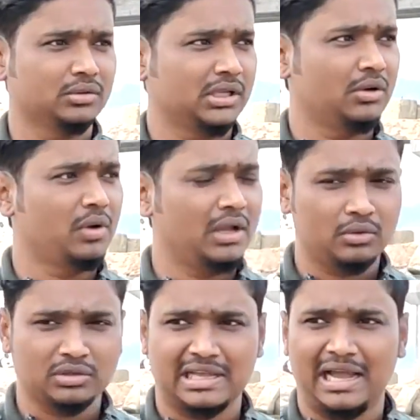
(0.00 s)
होते हुए
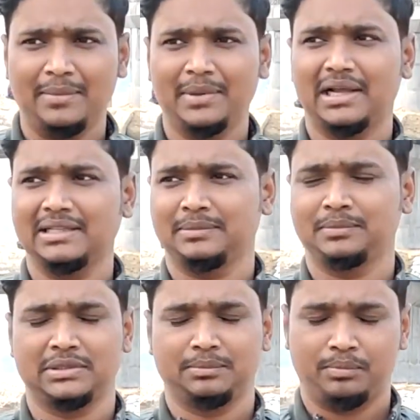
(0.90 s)
गोसाई बीघा जब
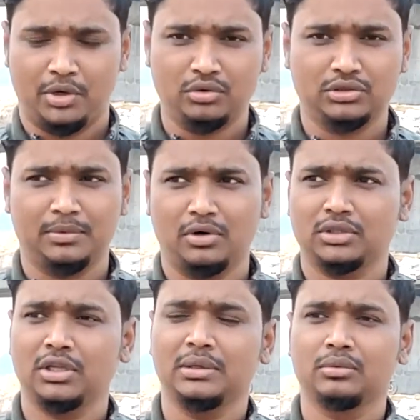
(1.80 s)
पहुँचबो
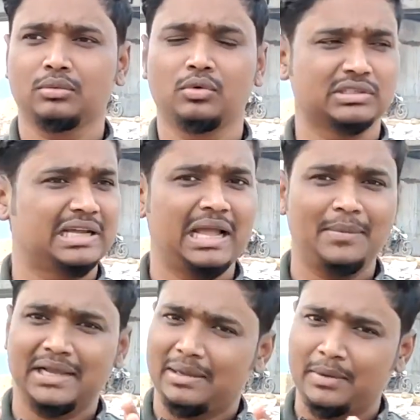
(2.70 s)
तो
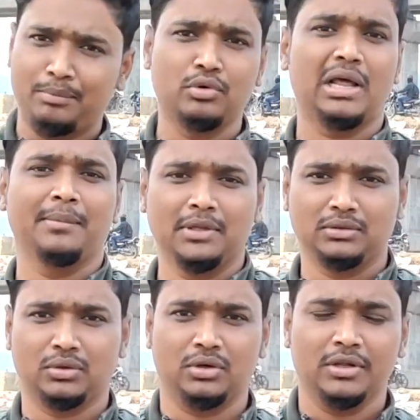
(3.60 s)
गोसाई बीघा में पुला
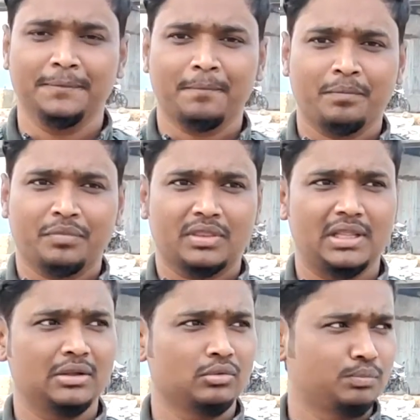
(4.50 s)
मिलतो
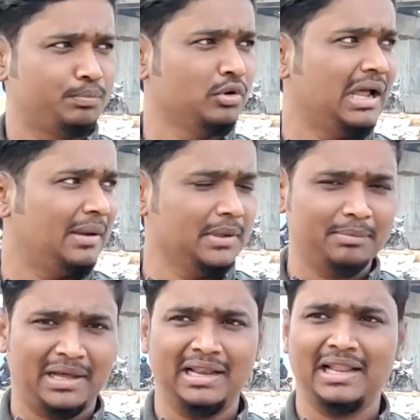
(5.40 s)
तो पुला अभी
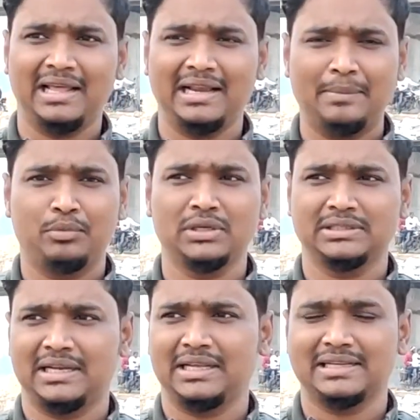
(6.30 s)
बनले है न
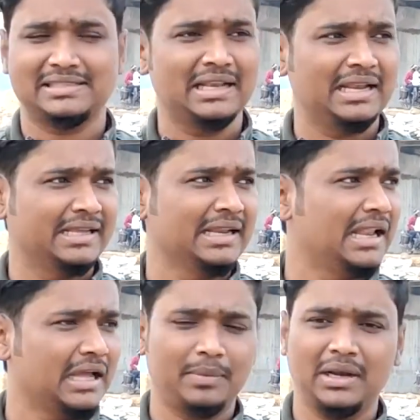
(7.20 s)
पूरी तरीके से लेकिन
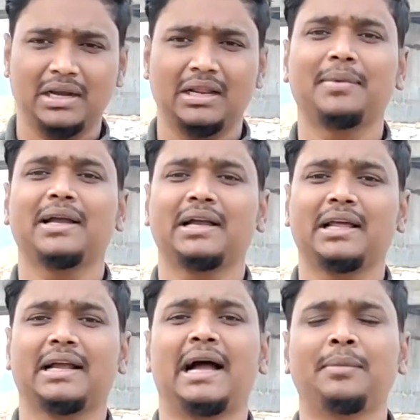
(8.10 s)
लगभग लगभग
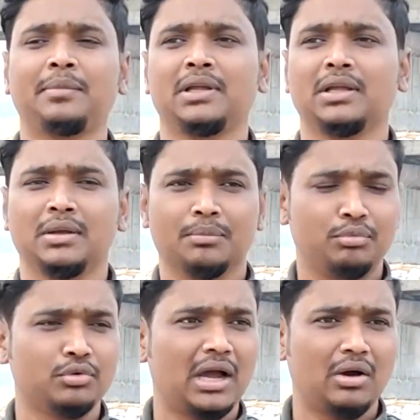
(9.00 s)
एक काम
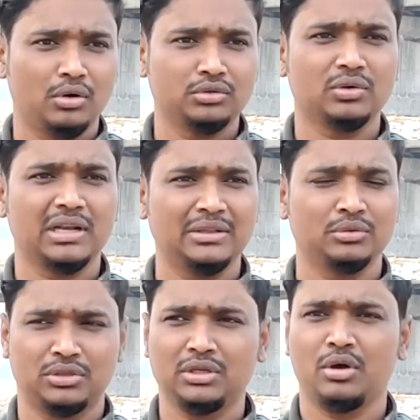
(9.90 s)
पूरा हो चुकल
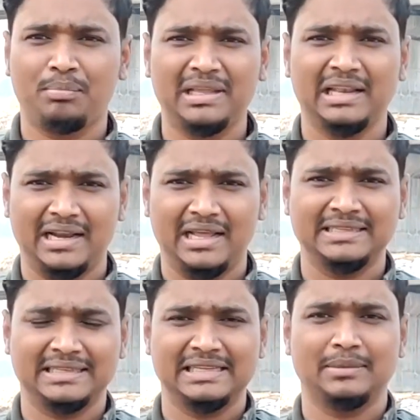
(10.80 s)
दू तीन गो पिलर
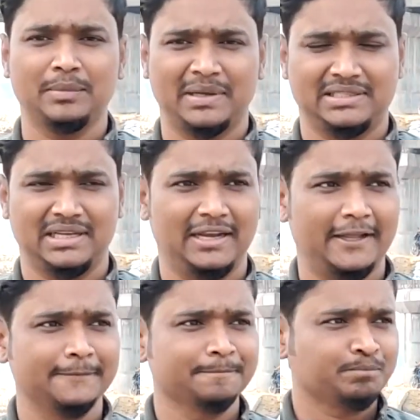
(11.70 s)
है जो कि अभी बचल
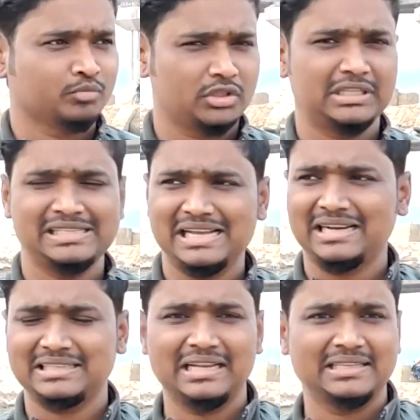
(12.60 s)
है तीन
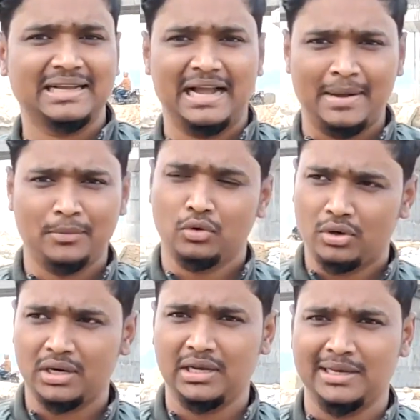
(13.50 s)
चार साल से काम
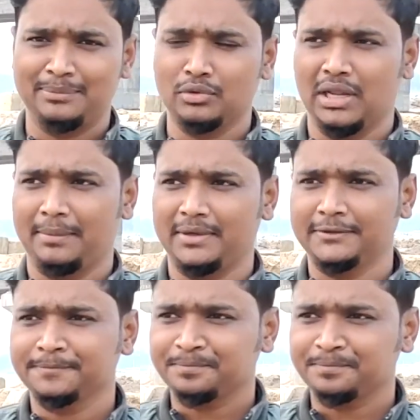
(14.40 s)
हो रहे पुला में